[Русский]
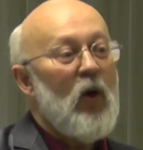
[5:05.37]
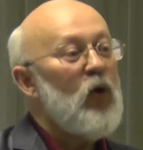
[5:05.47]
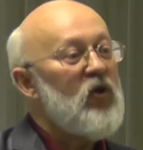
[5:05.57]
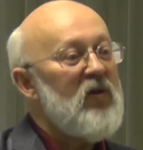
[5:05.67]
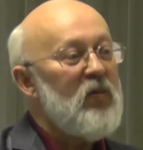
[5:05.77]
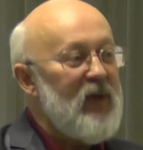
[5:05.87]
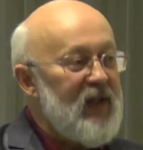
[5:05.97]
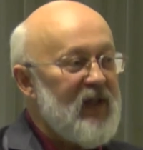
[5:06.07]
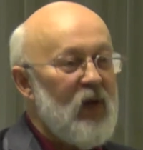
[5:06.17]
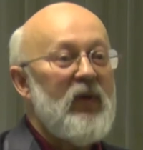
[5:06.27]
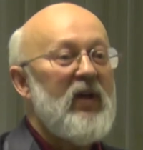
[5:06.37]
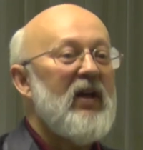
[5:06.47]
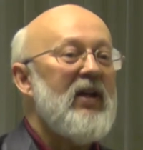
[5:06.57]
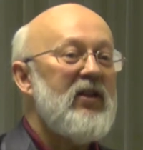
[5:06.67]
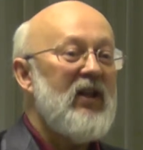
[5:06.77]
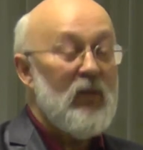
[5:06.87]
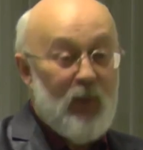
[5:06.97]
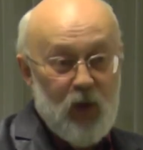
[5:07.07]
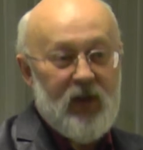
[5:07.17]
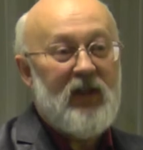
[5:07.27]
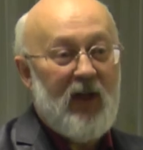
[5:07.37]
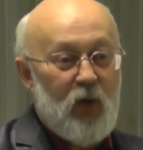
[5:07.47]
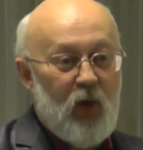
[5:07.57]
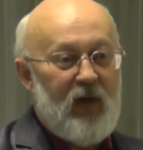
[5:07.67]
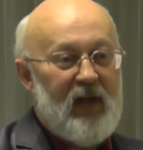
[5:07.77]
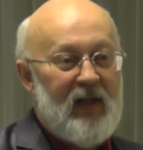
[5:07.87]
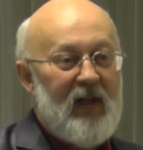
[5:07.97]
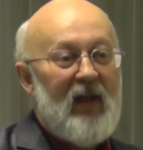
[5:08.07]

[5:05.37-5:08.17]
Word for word: очень быстро переходили от просто торговли